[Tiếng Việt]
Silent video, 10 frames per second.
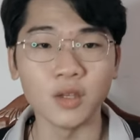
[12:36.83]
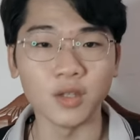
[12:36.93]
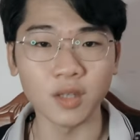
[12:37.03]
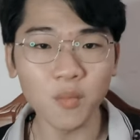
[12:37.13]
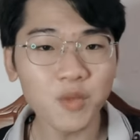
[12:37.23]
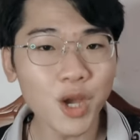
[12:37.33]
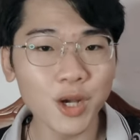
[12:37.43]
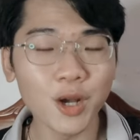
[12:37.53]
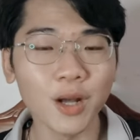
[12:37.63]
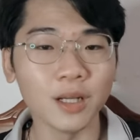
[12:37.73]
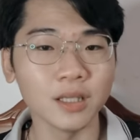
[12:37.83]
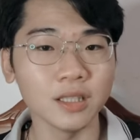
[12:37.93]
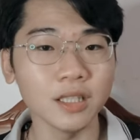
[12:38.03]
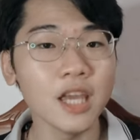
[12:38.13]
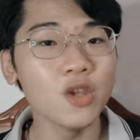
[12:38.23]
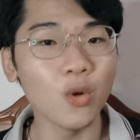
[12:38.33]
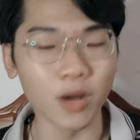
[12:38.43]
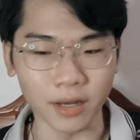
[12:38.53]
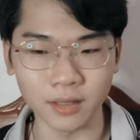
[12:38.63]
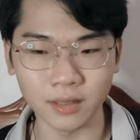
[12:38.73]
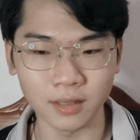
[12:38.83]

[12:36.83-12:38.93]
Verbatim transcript: Giống như đi du lịch,